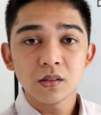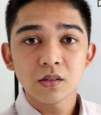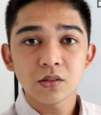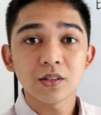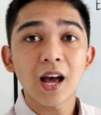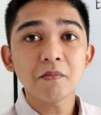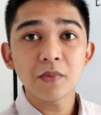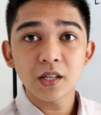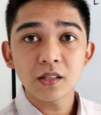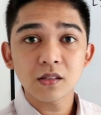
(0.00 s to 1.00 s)
So, that
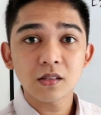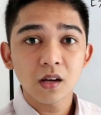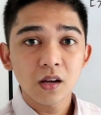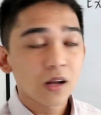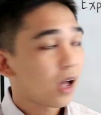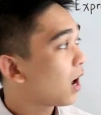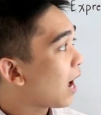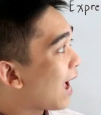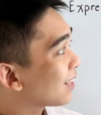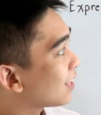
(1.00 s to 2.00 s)
means, ang
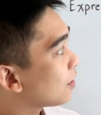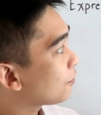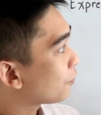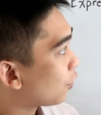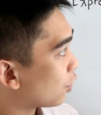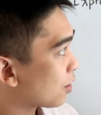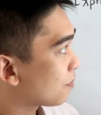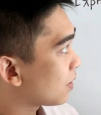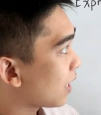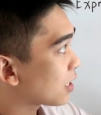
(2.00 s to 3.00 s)
ating
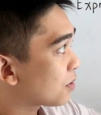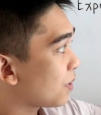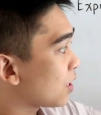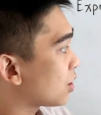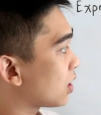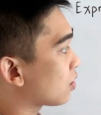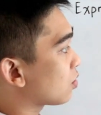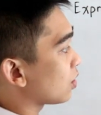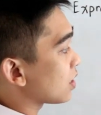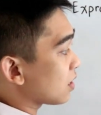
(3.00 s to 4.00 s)
form ng expression na
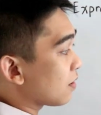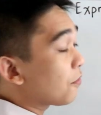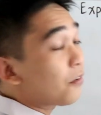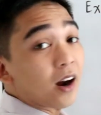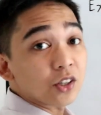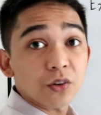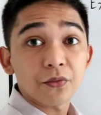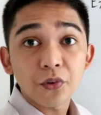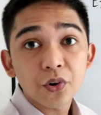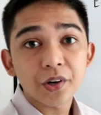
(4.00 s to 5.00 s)
to is in a fraction
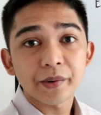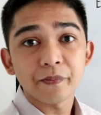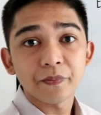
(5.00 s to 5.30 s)
form.